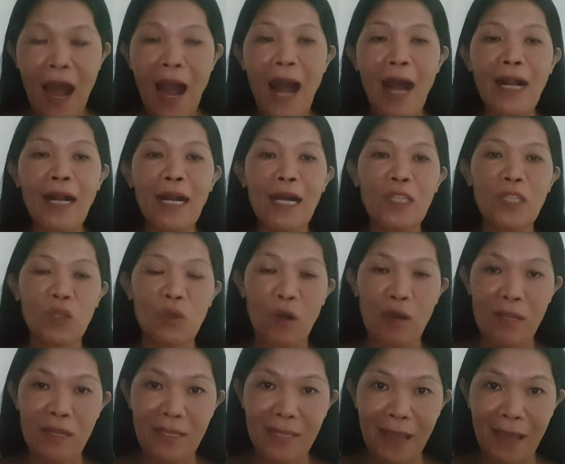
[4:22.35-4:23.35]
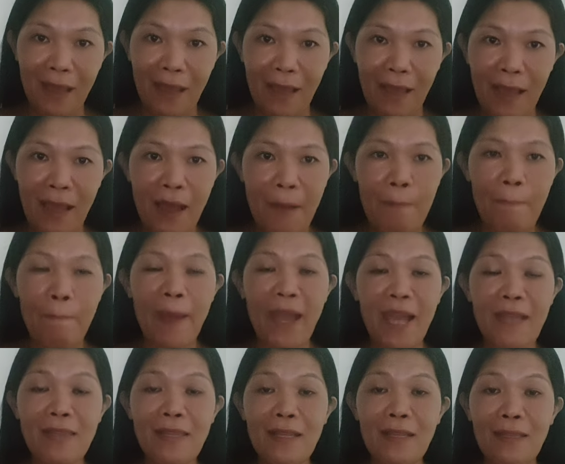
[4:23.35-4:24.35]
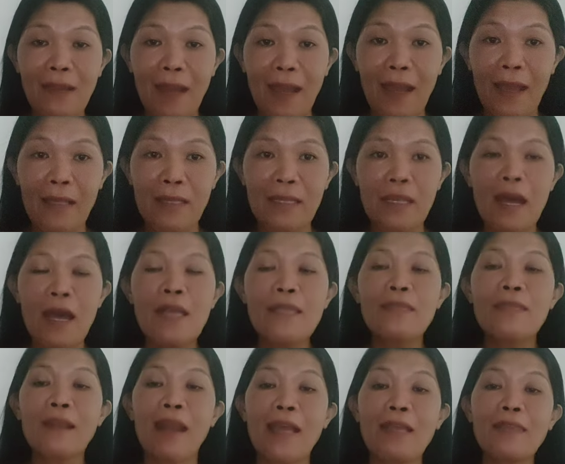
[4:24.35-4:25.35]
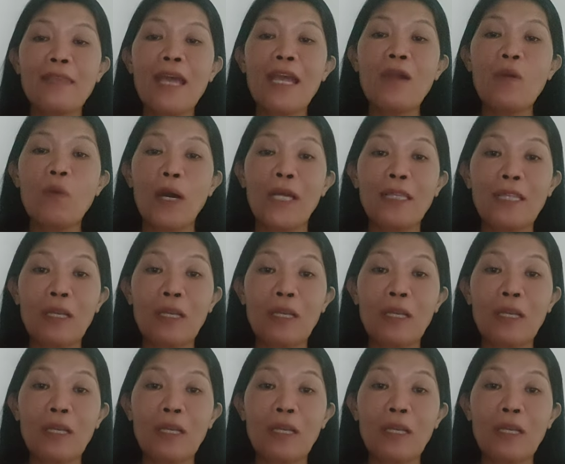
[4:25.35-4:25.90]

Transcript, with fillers: ang 14, 23, 34,